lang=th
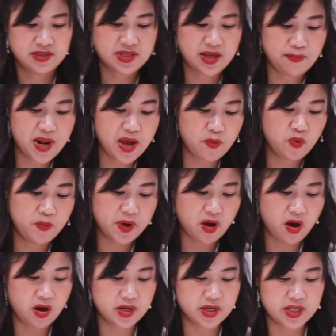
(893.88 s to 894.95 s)
สำหรับอุป
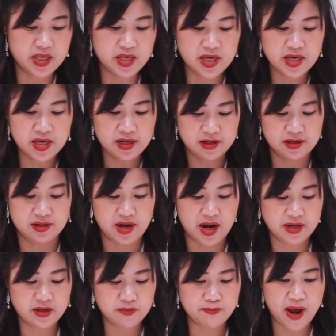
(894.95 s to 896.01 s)
กรณ์ที่เหลือ
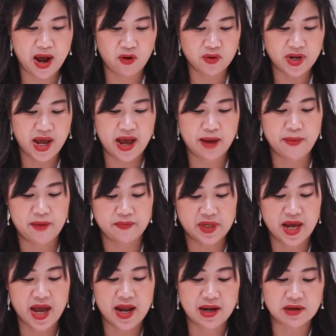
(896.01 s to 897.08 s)
ดินเบานะคะแบบ
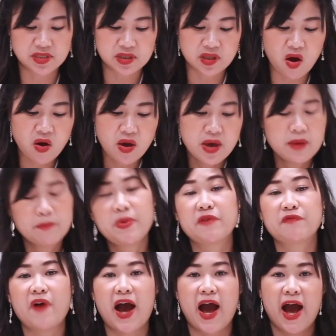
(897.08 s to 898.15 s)
นี้ค่ะ เราจะต้องปิ
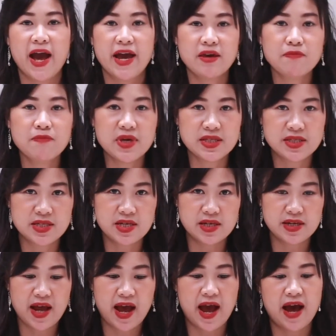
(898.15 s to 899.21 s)
ดฝาให้มิดชิ
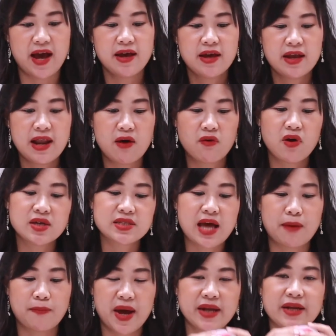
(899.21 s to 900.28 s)
ดนะคะแล้วก็
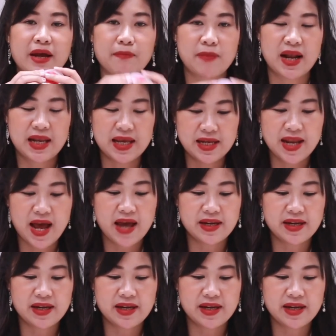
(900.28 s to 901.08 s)
สามารถนำมาเล่นได้